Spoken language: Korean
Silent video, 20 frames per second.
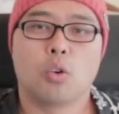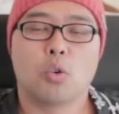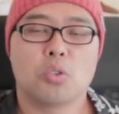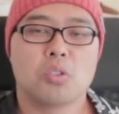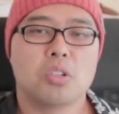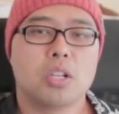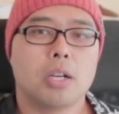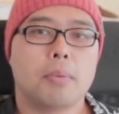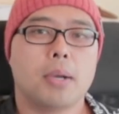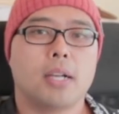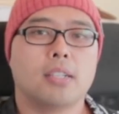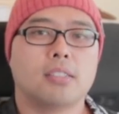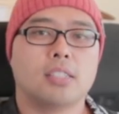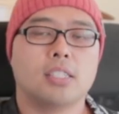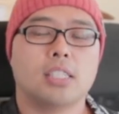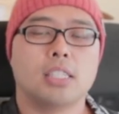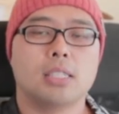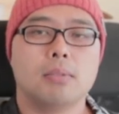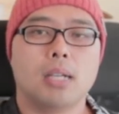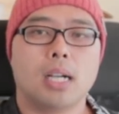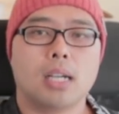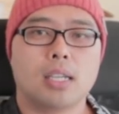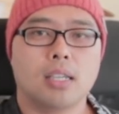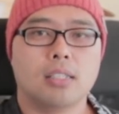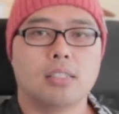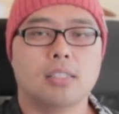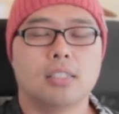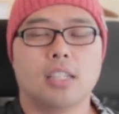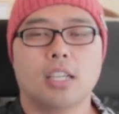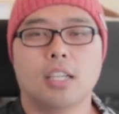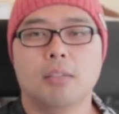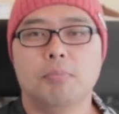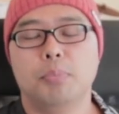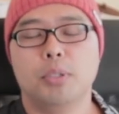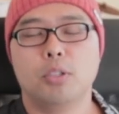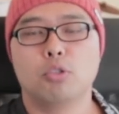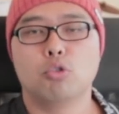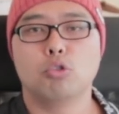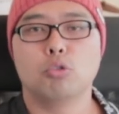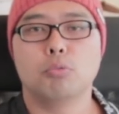코로나 바이러스 심각해지는 게
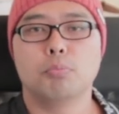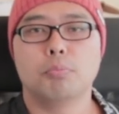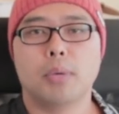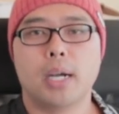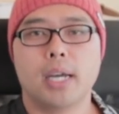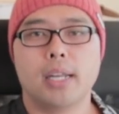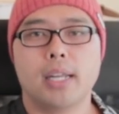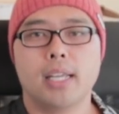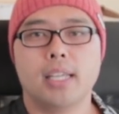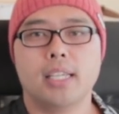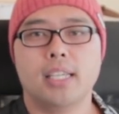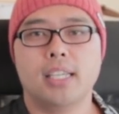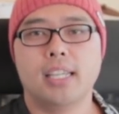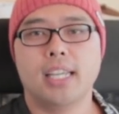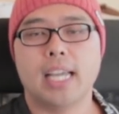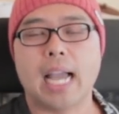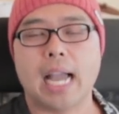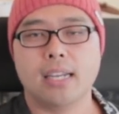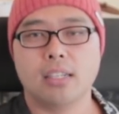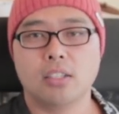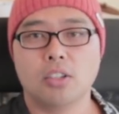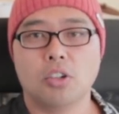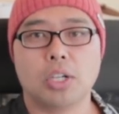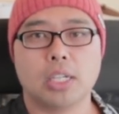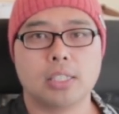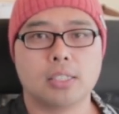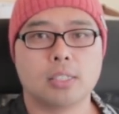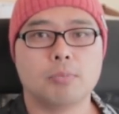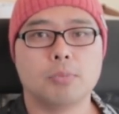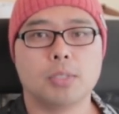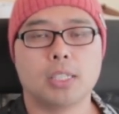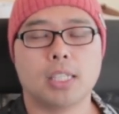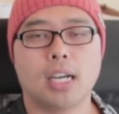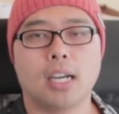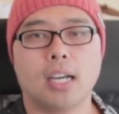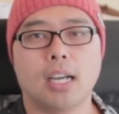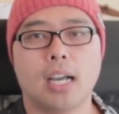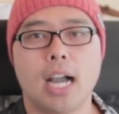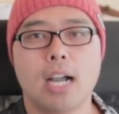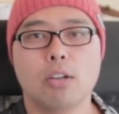미국만의 일이 아닌 것
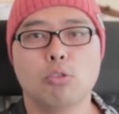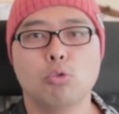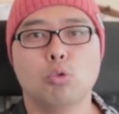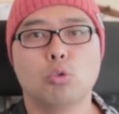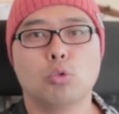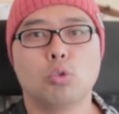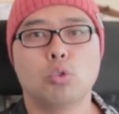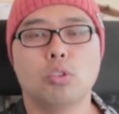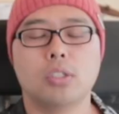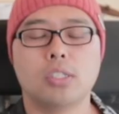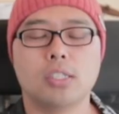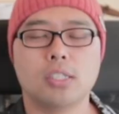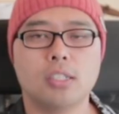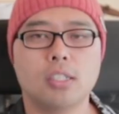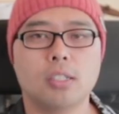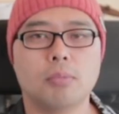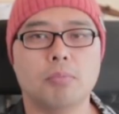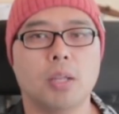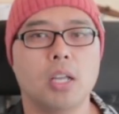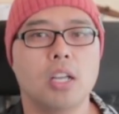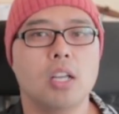같습니다. 한국도 지금